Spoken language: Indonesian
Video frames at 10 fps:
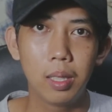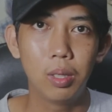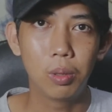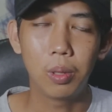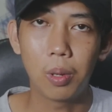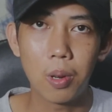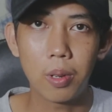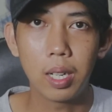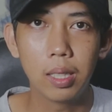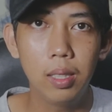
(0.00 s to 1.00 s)
Cerita story
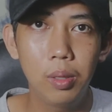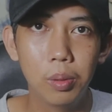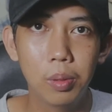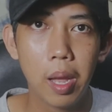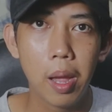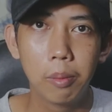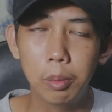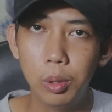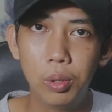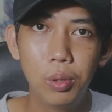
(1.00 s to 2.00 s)
horor kali itu
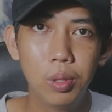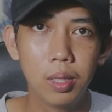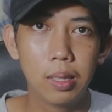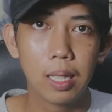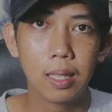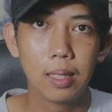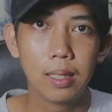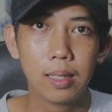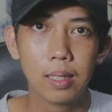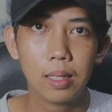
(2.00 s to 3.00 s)
berjudul
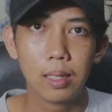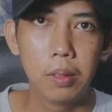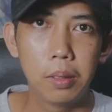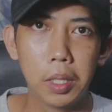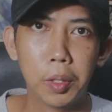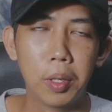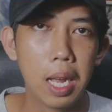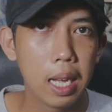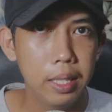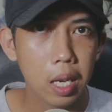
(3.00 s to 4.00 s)
tentang teror
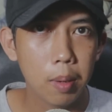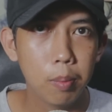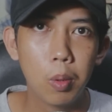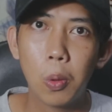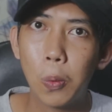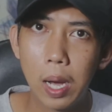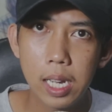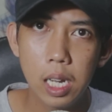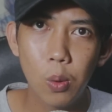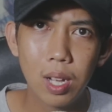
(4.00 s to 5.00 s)
ayam
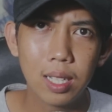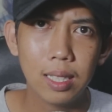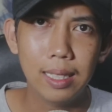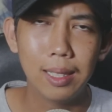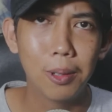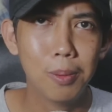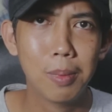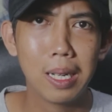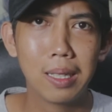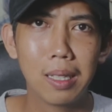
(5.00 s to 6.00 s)
warna-warni. Oh
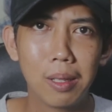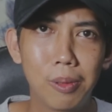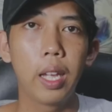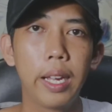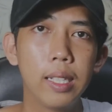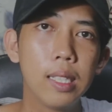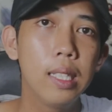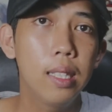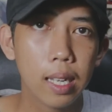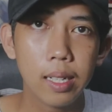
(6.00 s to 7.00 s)
my love. And
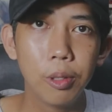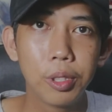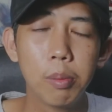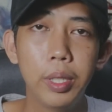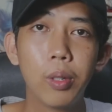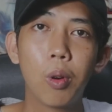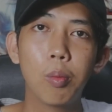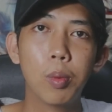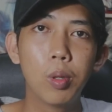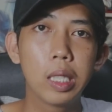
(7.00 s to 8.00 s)
kita nggak usah banyak
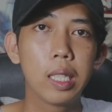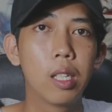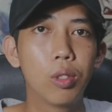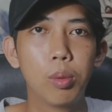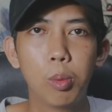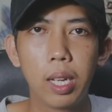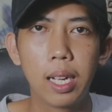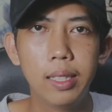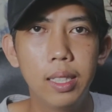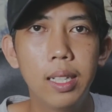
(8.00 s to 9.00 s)
omong, kita langsung
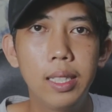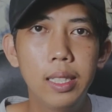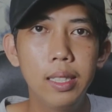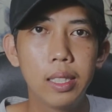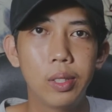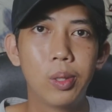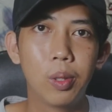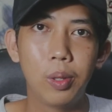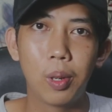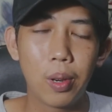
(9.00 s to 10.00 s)
mulai aja ke cerita
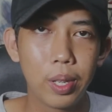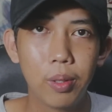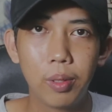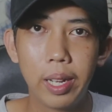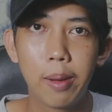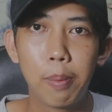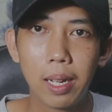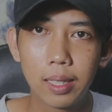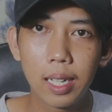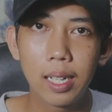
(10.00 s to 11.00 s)
story horornya. Oke,
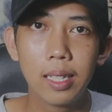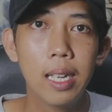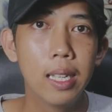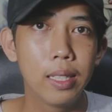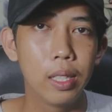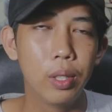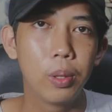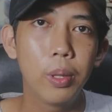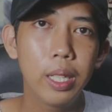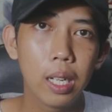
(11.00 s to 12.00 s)
apakah cerita
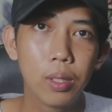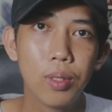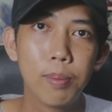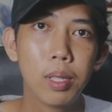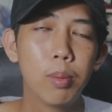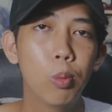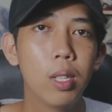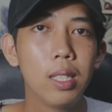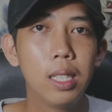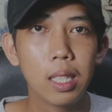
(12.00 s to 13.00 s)
story kalian itu dapat
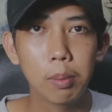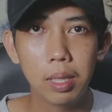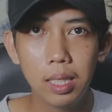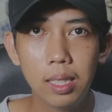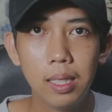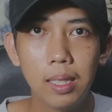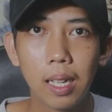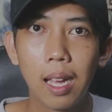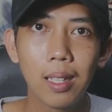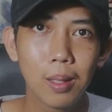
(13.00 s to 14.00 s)
membuat kita
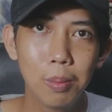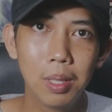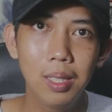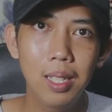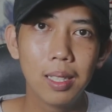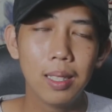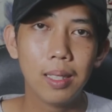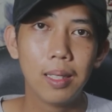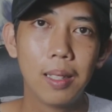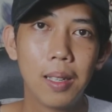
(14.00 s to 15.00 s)
merinding atau malah
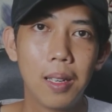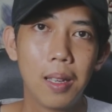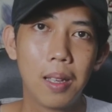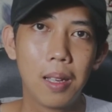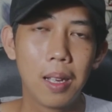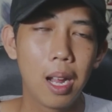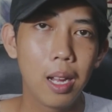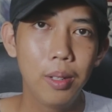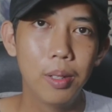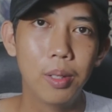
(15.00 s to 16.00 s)

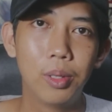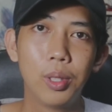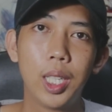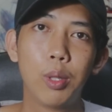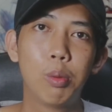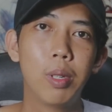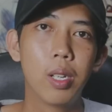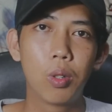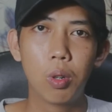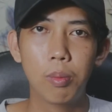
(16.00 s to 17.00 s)
I don't know, so
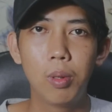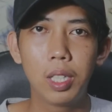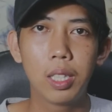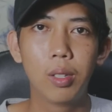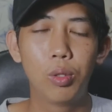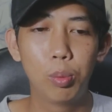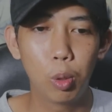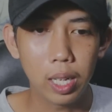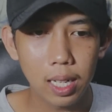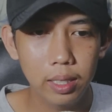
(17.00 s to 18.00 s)
kita omong, kita langsung
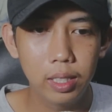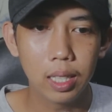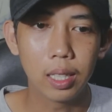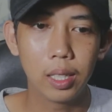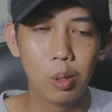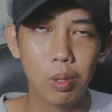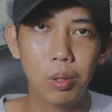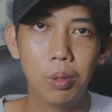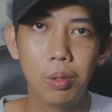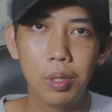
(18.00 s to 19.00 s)
mulai aja. In
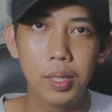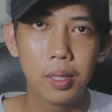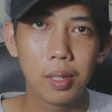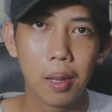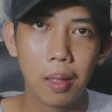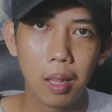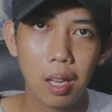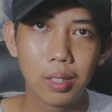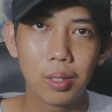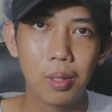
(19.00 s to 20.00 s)
one, two, three,
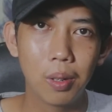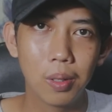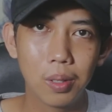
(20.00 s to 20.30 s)
let's go.